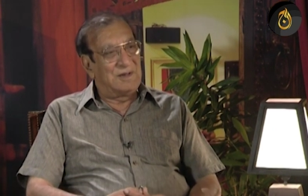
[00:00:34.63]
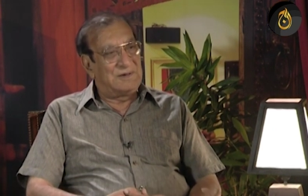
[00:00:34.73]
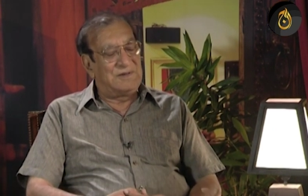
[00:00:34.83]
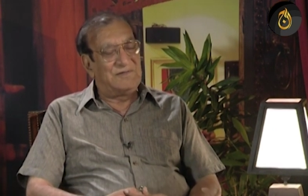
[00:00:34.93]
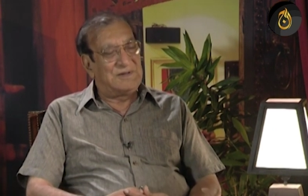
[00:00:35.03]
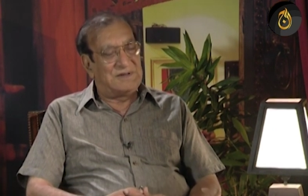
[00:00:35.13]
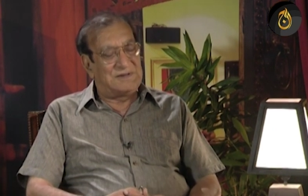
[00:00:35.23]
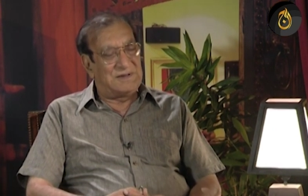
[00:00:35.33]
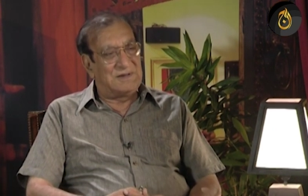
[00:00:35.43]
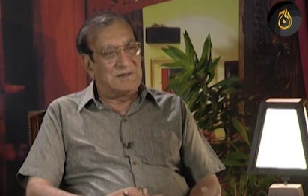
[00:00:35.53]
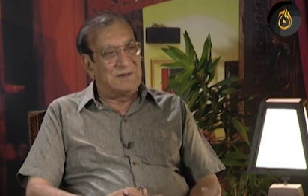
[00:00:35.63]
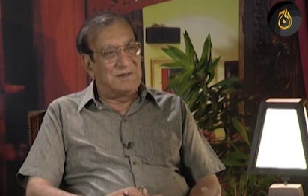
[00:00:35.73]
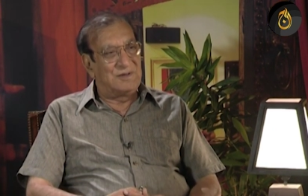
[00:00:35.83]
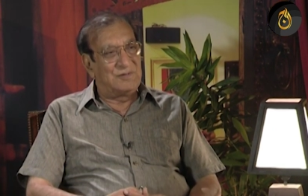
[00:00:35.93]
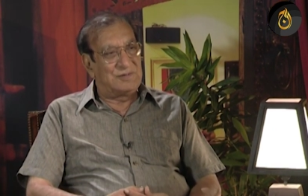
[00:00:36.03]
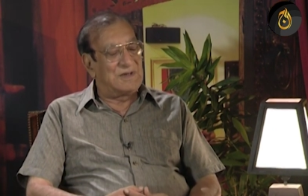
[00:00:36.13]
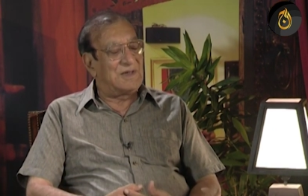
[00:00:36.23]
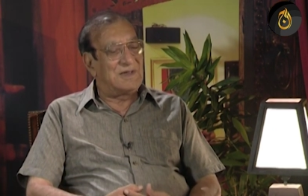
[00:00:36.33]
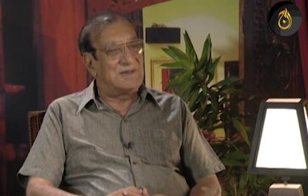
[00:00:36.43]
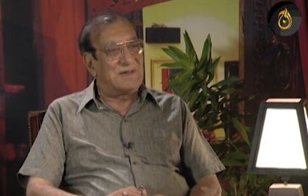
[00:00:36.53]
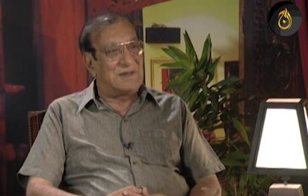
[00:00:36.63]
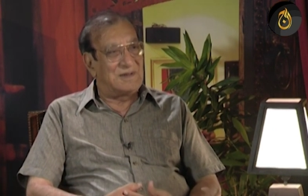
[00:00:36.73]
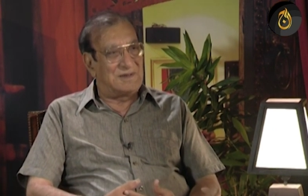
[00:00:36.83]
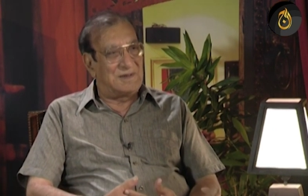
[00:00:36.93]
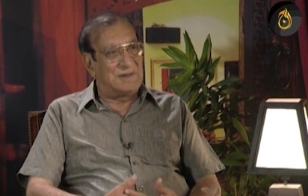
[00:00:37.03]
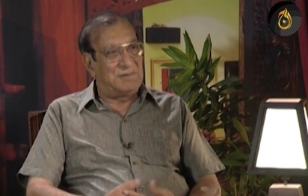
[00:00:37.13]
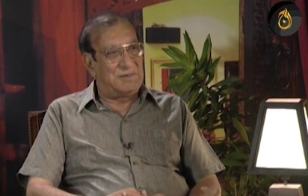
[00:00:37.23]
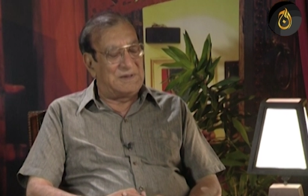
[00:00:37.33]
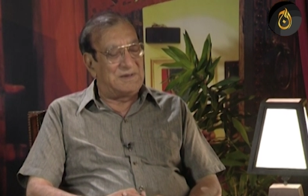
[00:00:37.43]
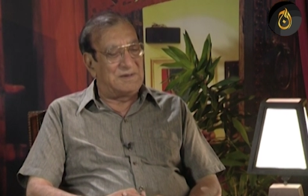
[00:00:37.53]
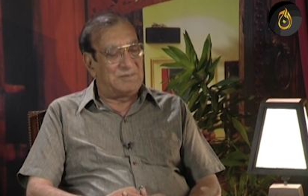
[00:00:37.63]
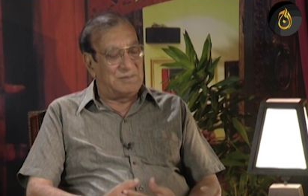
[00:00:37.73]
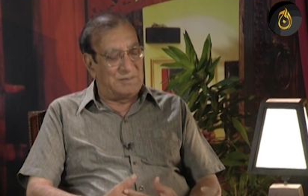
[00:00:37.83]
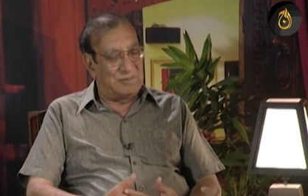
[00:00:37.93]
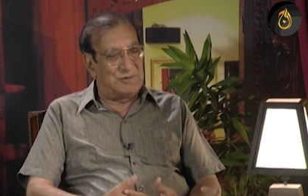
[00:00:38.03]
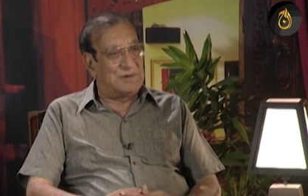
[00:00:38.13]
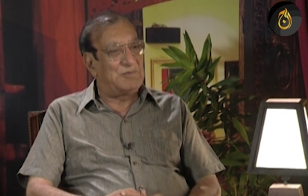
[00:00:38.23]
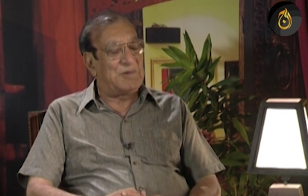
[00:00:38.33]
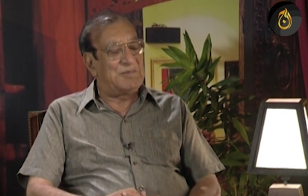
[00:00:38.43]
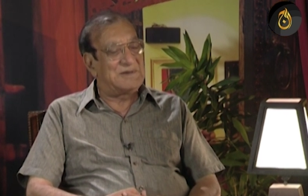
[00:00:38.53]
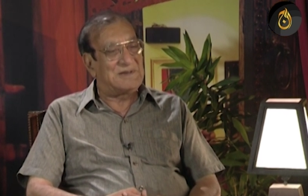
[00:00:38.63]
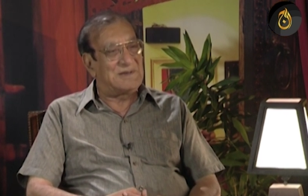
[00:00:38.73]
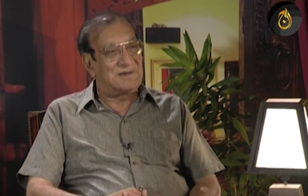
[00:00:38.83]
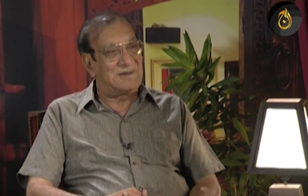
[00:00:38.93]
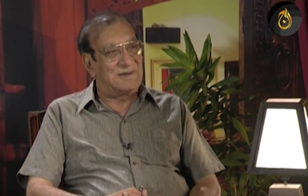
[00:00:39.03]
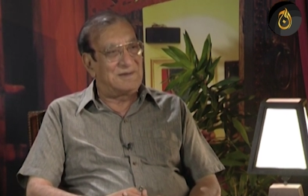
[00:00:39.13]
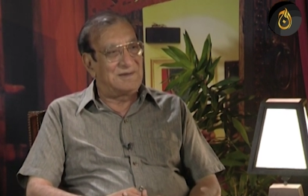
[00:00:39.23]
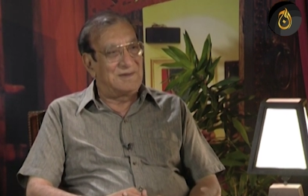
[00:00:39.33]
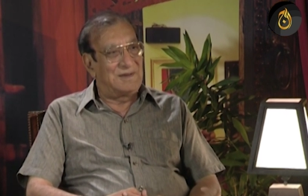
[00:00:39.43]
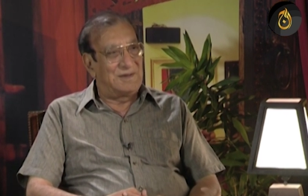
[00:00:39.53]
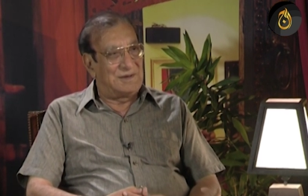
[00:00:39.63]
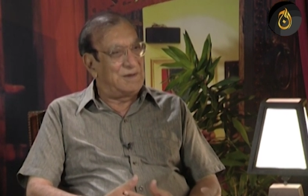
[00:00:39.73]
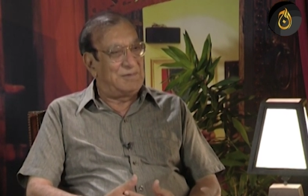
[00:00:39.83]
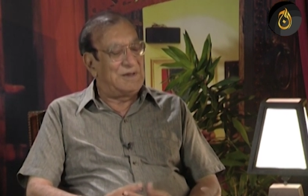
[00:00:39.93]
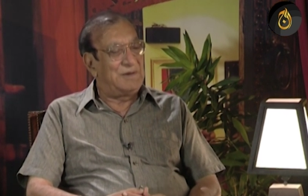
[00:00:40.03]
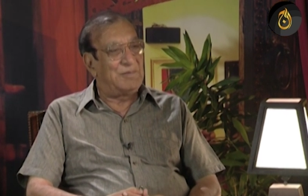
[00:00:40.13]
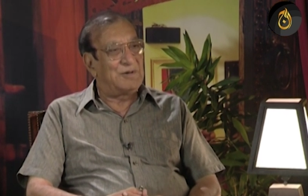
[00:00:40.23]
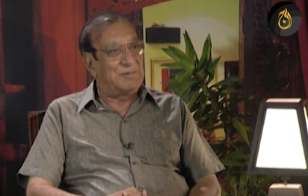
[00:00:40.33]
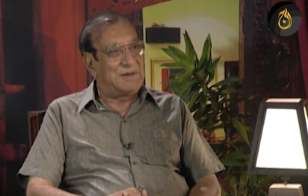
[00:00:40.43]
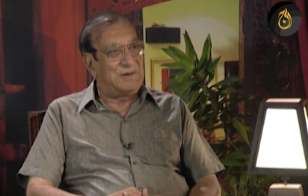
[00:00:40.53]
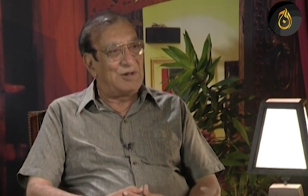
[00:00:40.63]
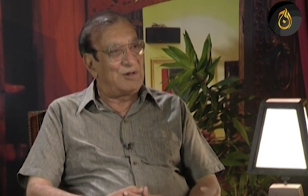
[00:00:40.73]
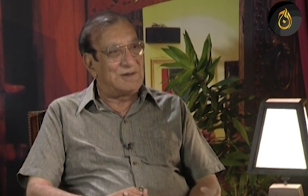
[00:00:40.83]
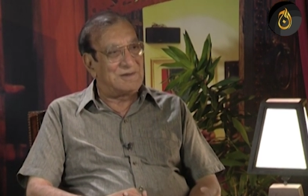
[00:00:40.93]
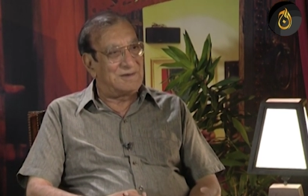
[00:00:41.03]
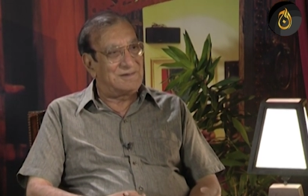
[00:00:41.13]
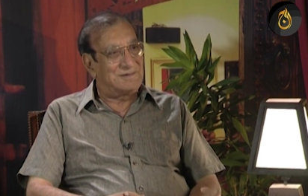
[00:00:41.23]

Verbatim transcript: इसी वजह से उसकी कदर करते हैं मेरी मुझसे मोहब्बत करते हैं ये मेरे लिए बहुत बड़ी दौलत है